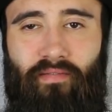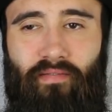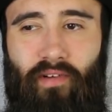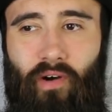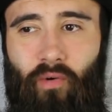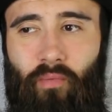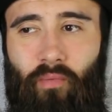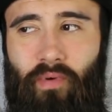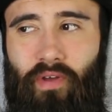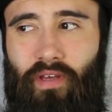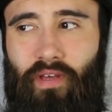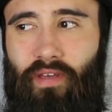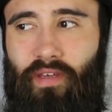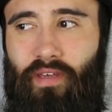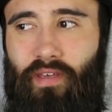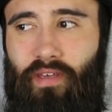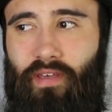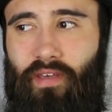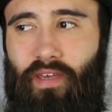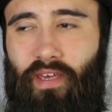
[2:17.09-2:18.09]
Warum
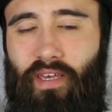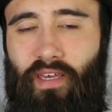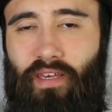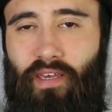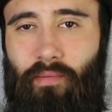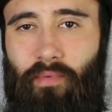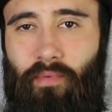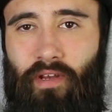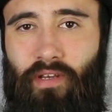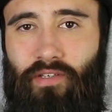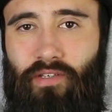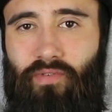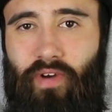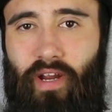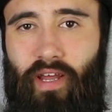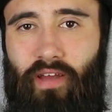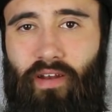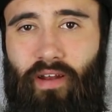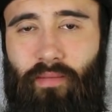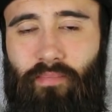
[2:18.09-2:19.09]
kriege ich aber einen
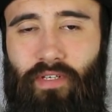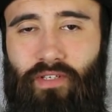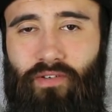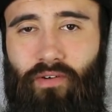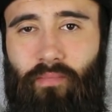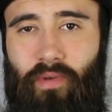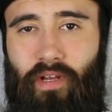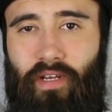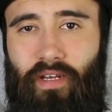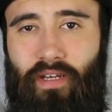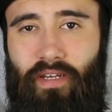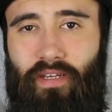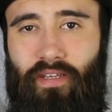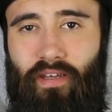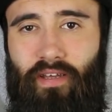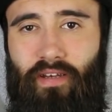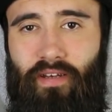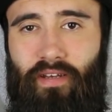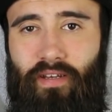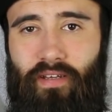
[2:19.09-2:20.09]
Strike und habe das komplette Lied
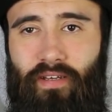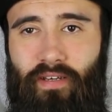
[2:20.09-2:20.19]
drin?